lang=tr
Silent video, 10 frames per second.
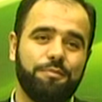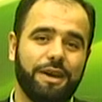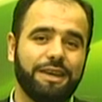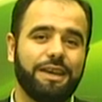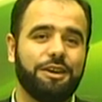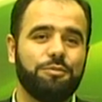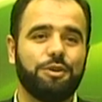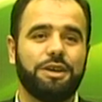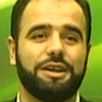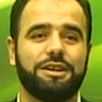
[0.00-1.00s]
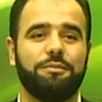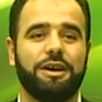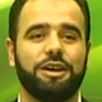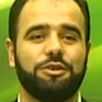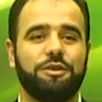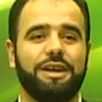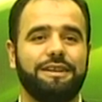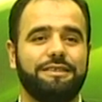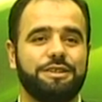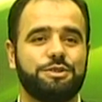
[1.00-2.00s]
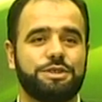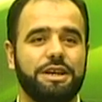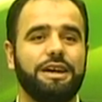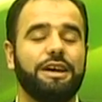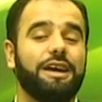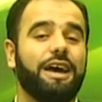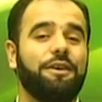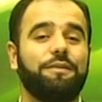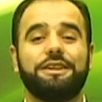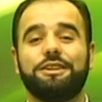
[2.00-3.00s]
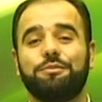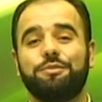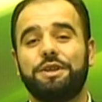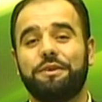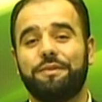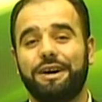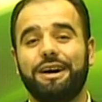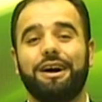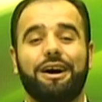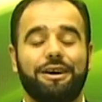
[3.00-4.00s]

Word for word: Mekke'yi Mükerreme'ye yöneltince efendim bu defa